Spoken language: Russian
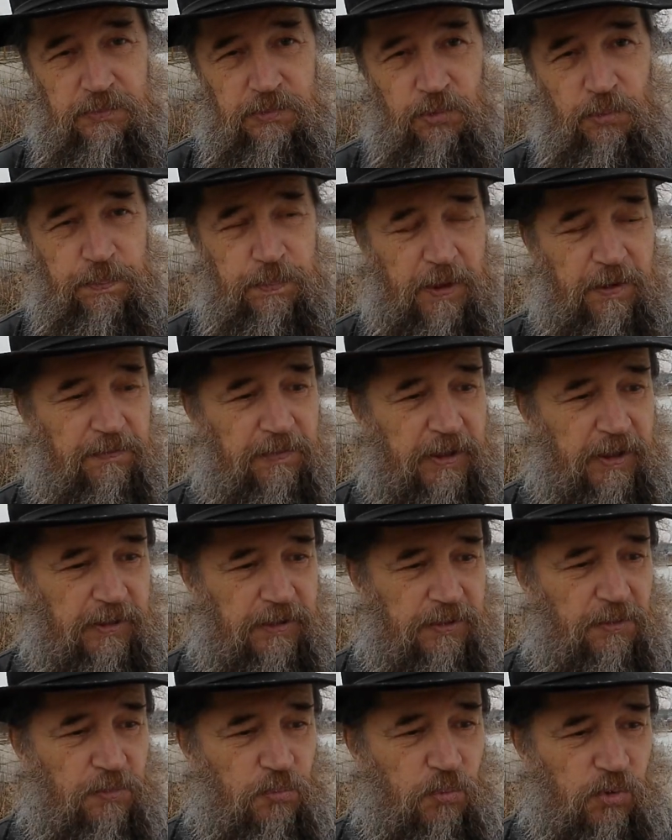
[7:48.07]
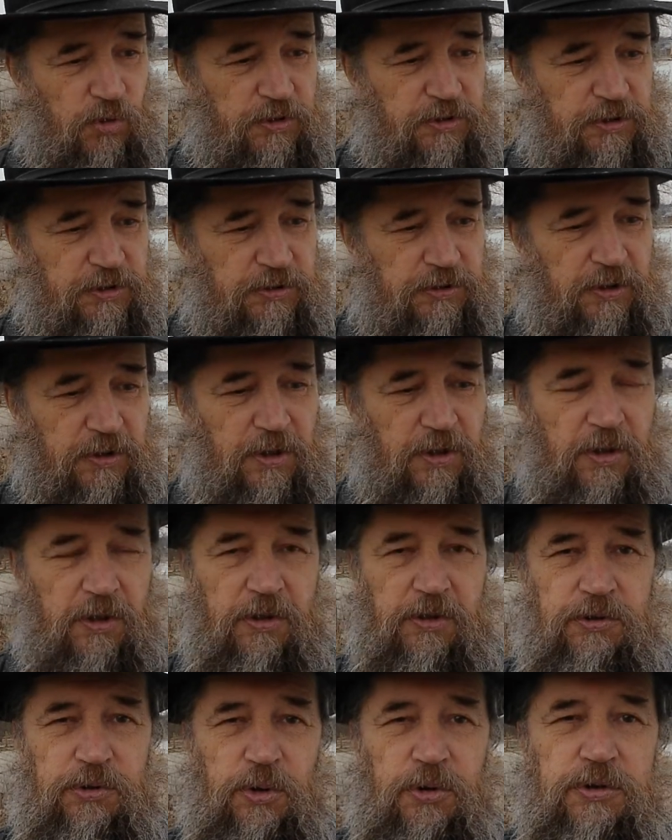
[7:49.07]
управлять, может
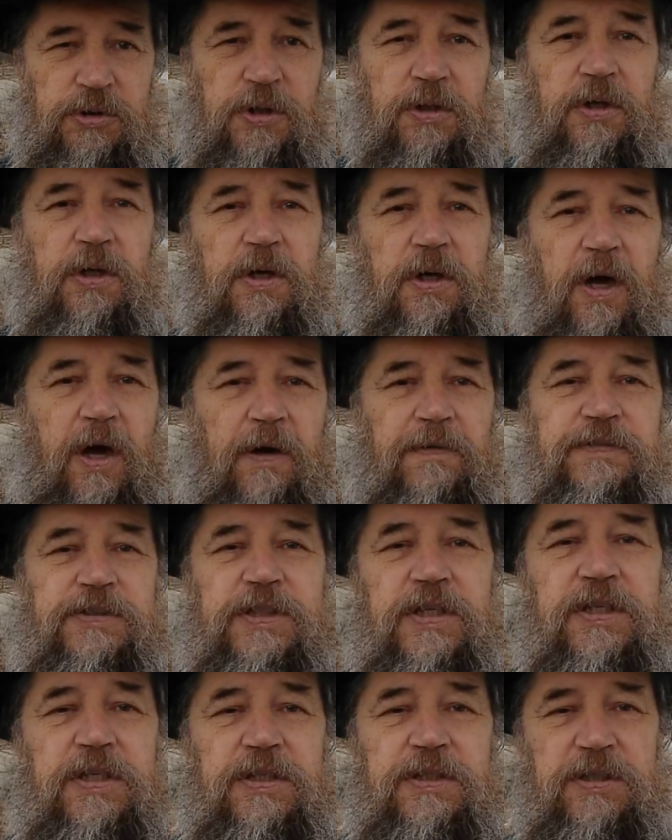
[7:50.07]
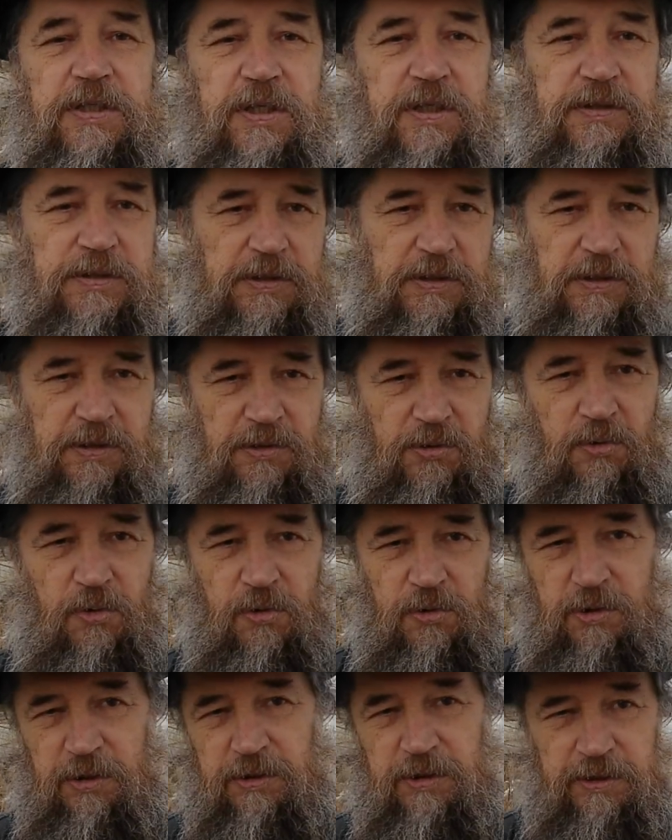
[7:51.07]
кто-то авторитетный
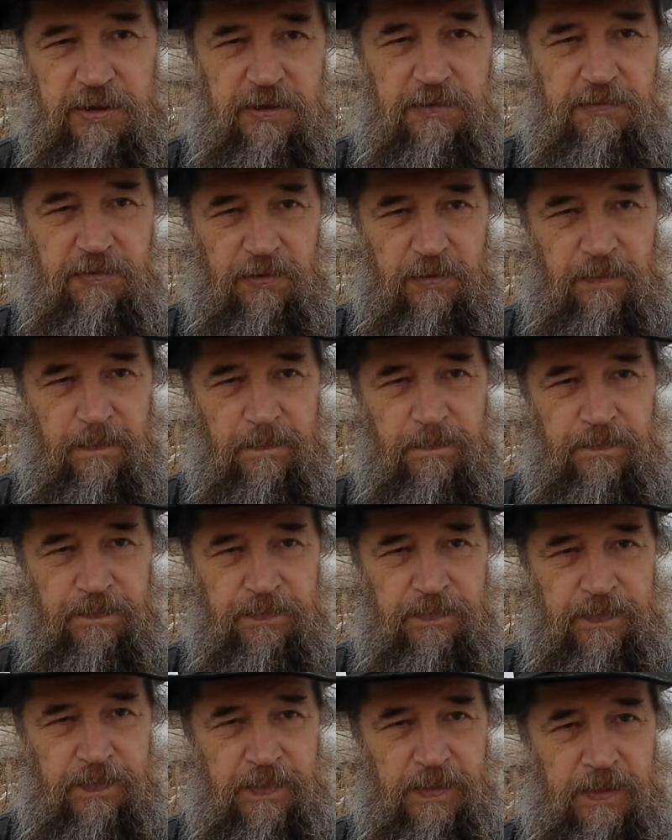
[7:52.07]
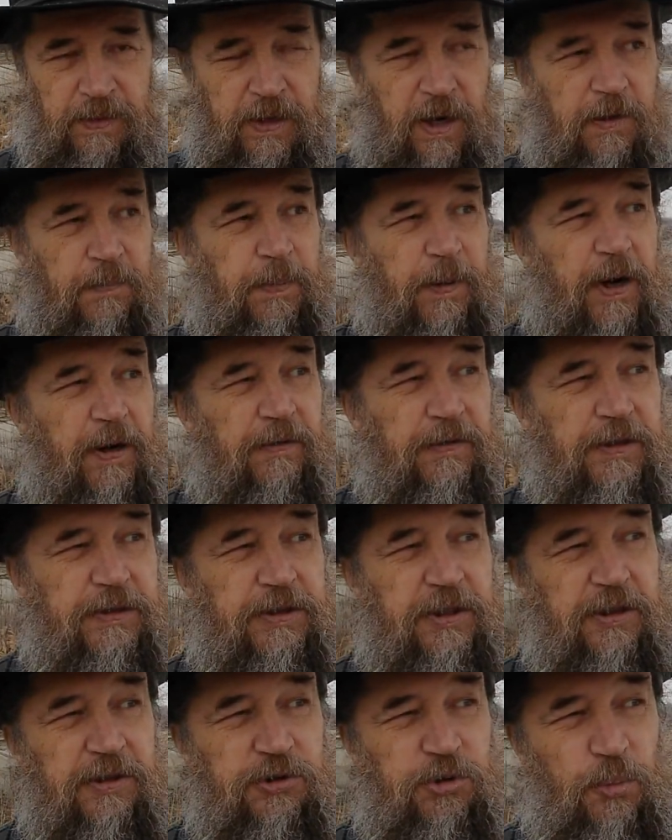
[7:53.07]
около него. Как правило,
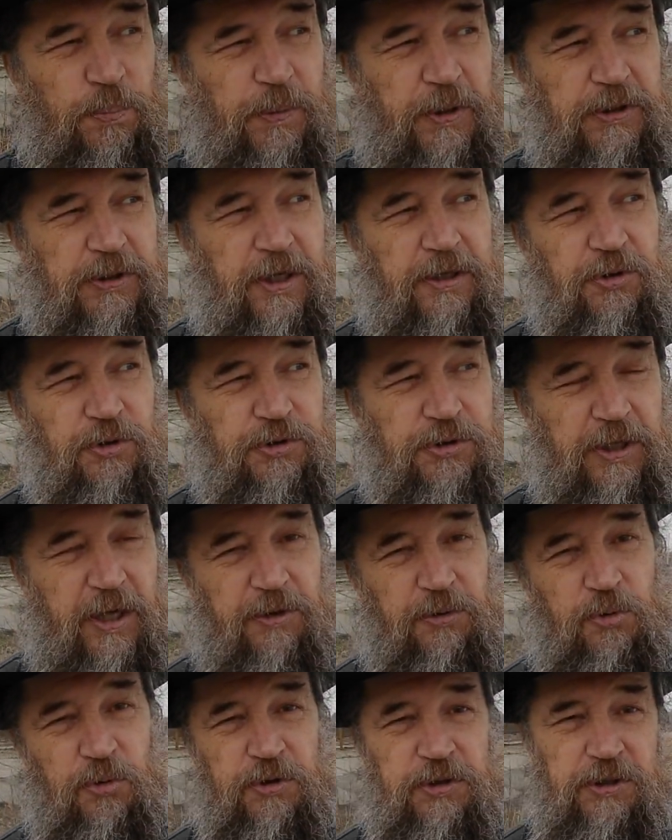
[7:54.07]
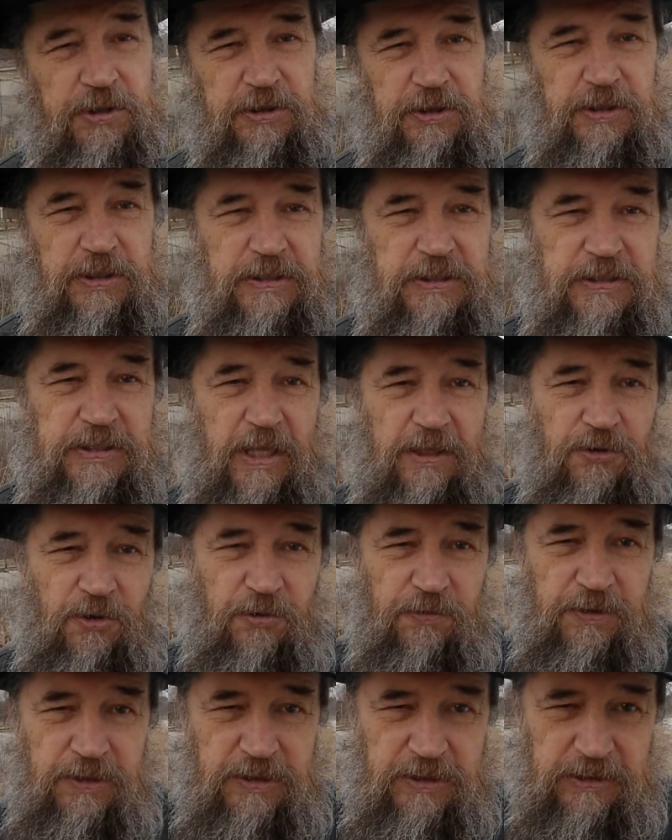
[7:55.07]
те, кто продает наркотик, и
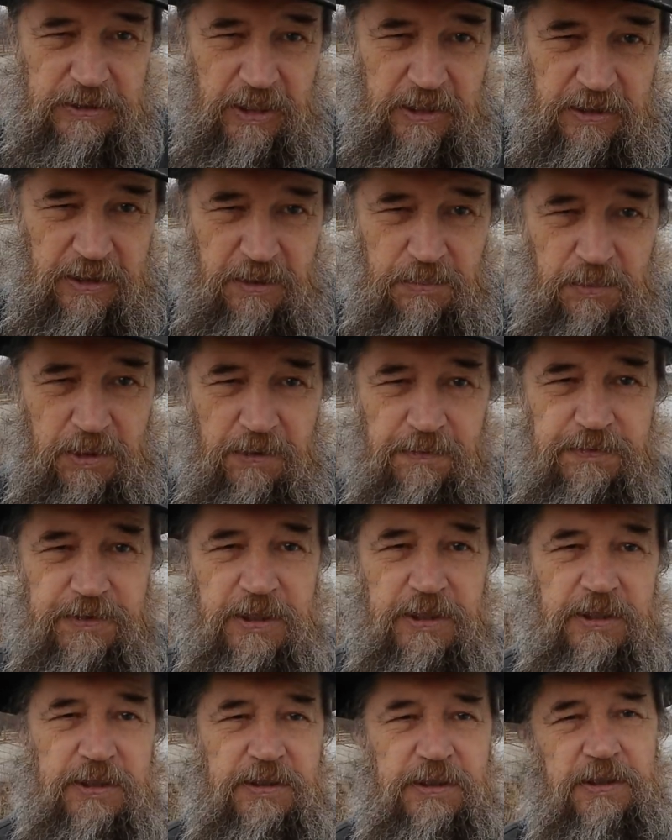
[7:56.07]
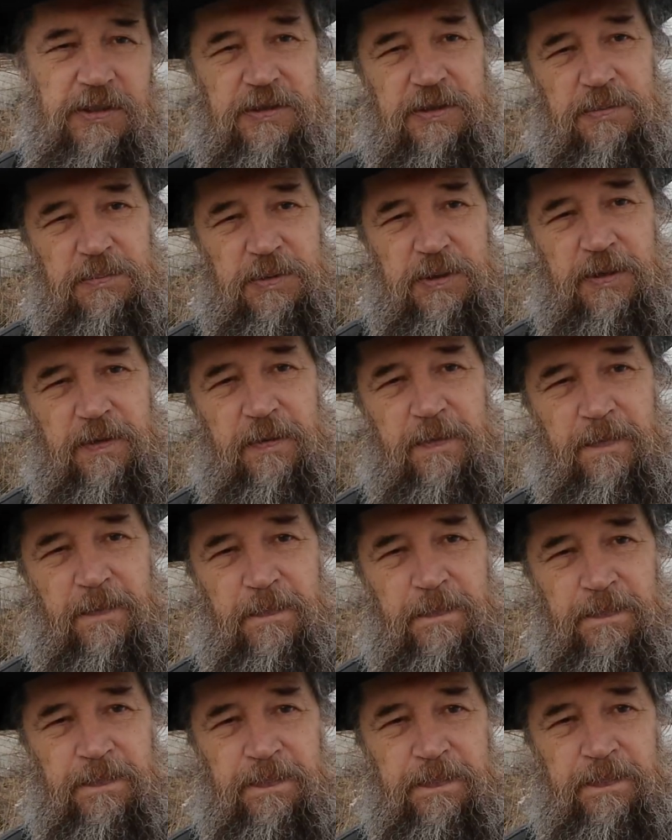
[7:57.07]
становятся такими авторитетами.
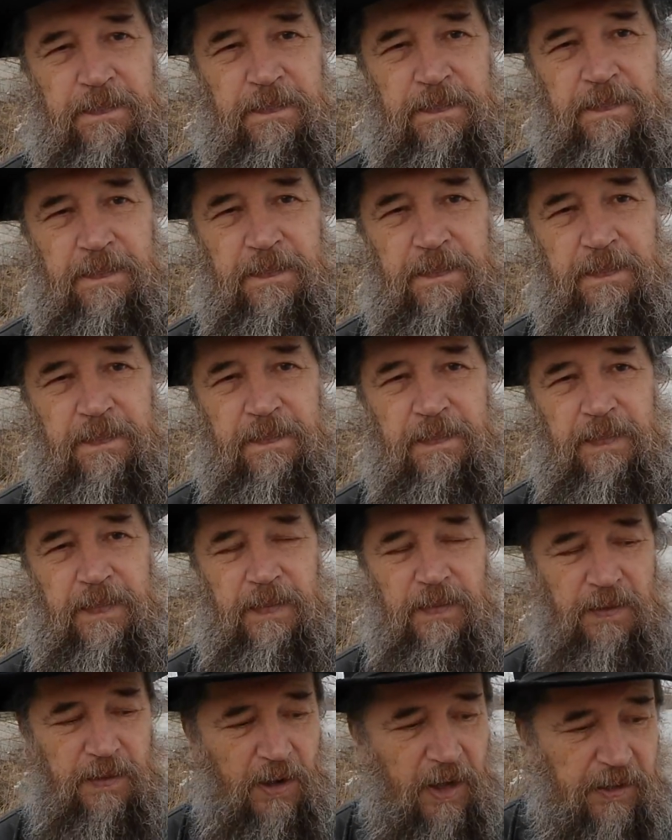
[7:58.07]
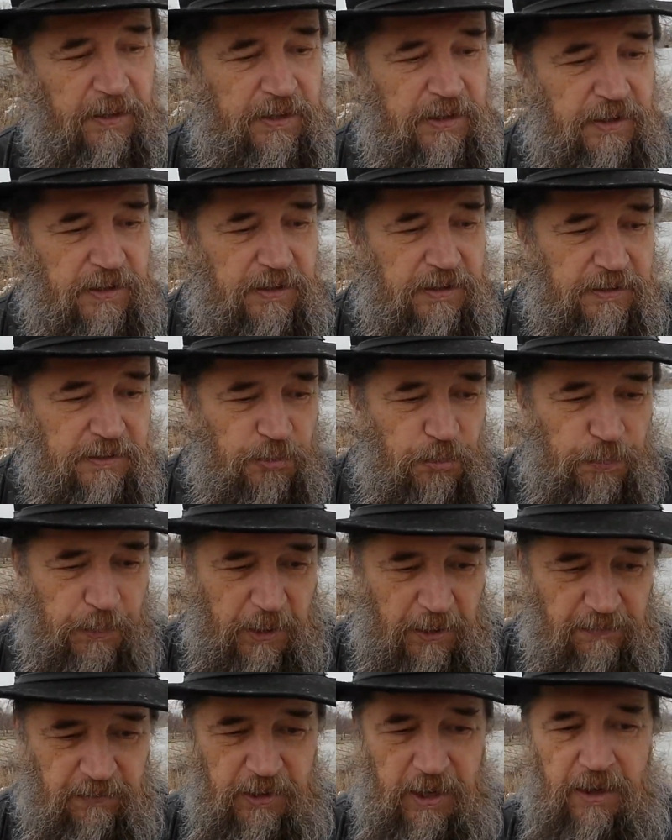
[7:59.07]
Они
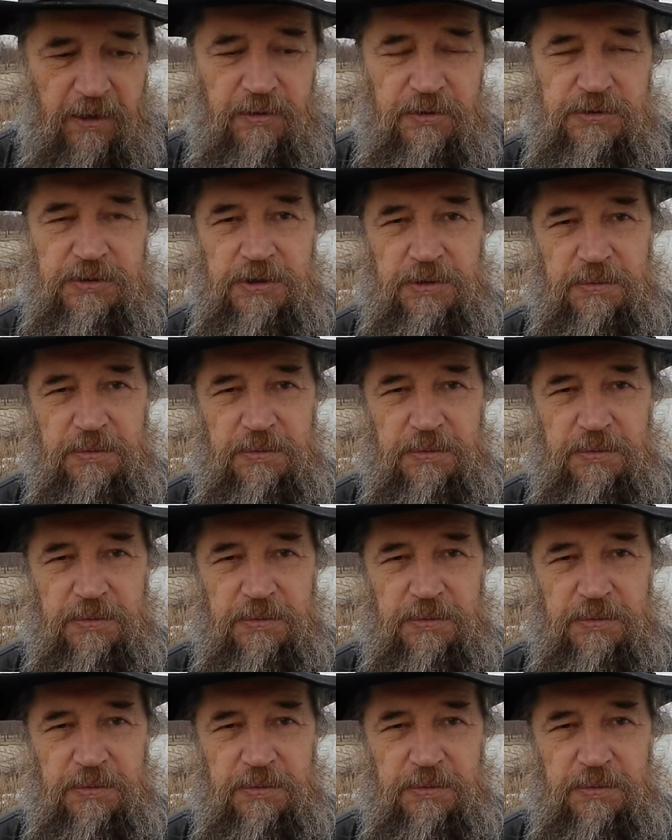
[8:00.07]
управляют